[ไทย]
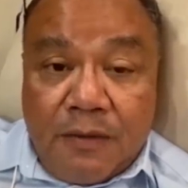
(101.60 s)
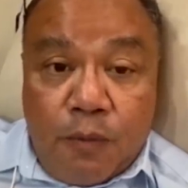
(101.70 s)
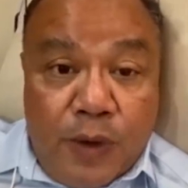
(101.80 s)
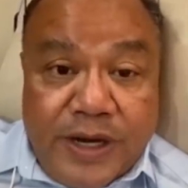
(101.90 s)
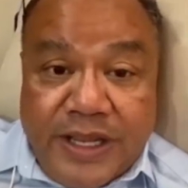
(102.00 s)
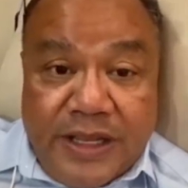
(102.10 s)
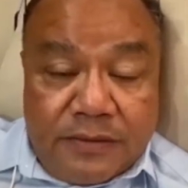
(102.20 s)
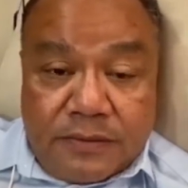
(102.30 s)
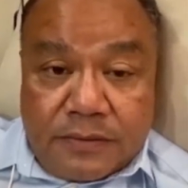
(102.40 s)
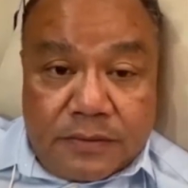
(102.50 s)
วันนี้
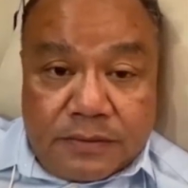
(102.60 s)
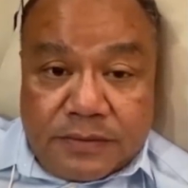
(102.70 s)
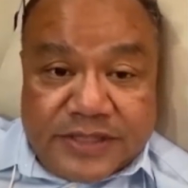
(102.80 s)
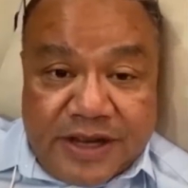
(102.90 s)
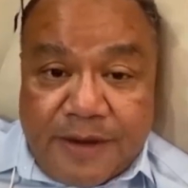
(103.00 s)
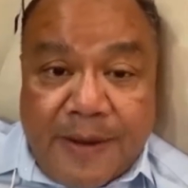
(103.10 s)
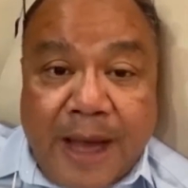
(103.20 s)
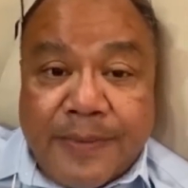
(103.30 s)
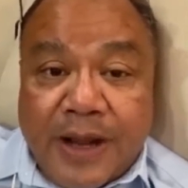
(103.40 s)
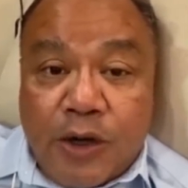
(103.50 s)
สารภาพ
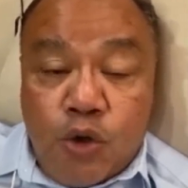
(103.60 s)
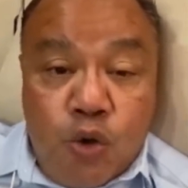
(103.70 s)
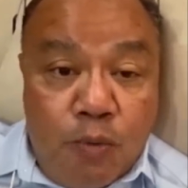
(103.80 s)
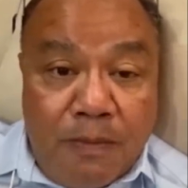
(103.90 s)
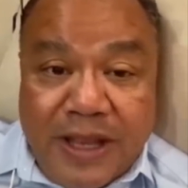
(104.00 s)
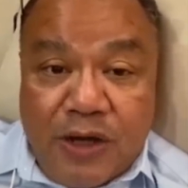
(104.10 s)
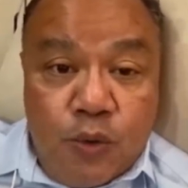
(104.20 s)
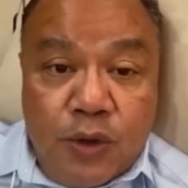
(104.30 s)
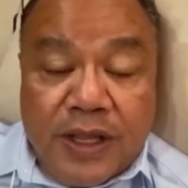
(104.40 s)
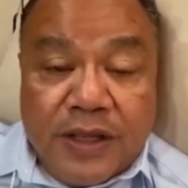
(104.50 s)
แล้วลุงไม่รู้
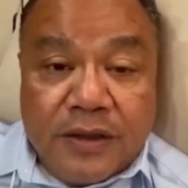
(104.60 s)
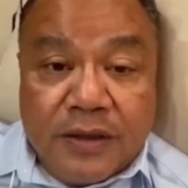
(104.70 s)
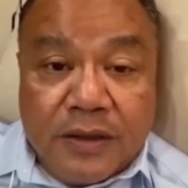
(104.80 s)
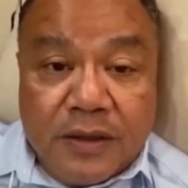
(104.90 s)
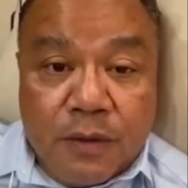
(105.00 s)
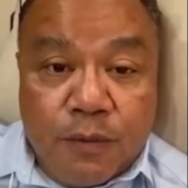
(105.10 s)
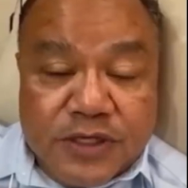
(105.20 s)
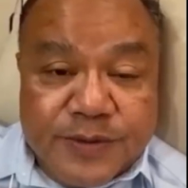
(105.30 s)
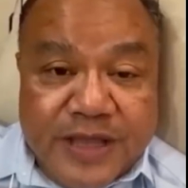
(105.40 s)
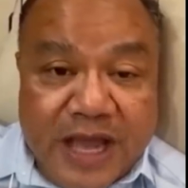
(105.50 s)
เลย ว่า
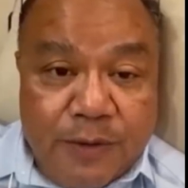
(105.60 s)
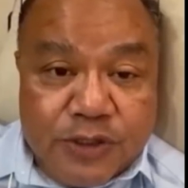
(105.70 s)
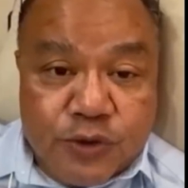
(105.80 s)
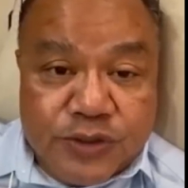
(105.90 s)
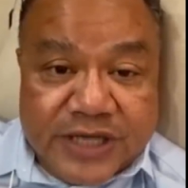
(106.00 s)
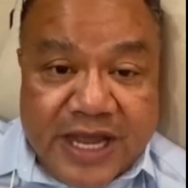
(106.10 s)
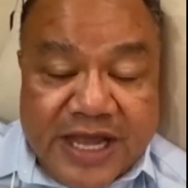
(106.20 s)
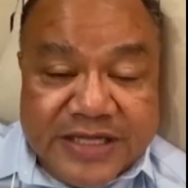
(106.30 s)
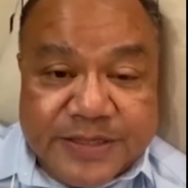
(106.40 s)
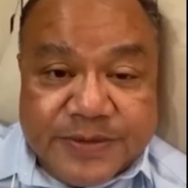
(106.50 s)
จะมียาวชนจาก
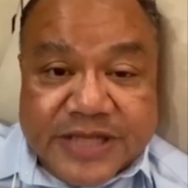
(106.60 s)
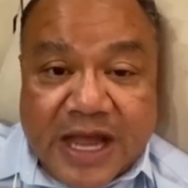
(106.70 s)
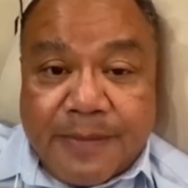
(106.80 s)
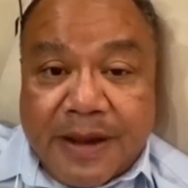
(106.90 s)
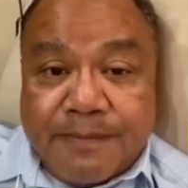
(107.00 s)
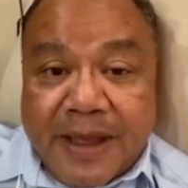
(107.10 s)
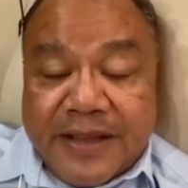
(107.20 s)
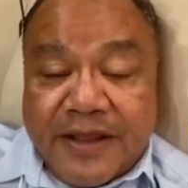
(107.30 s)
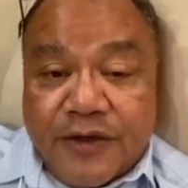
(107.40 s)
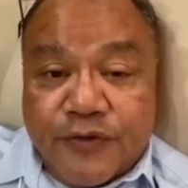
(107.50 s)
50 สถาบันไป
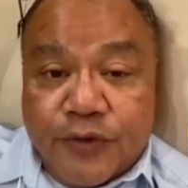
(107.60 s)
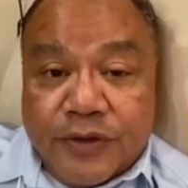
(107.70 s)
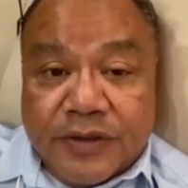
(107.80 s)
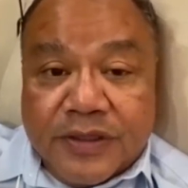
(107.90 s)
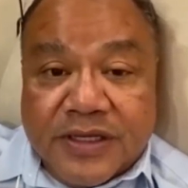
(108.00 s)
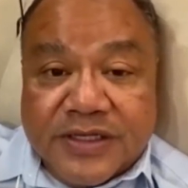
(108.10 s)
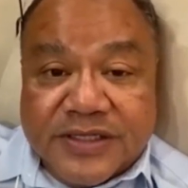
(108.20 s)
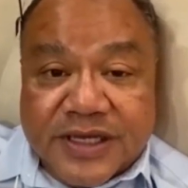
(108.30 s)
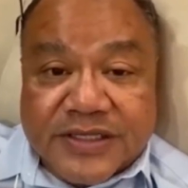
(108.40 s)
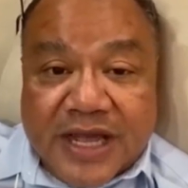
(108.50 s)
ที่กระทรวง
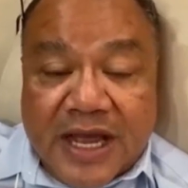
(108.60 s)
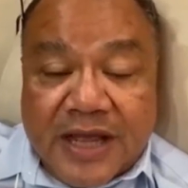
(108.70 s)
ศึกษา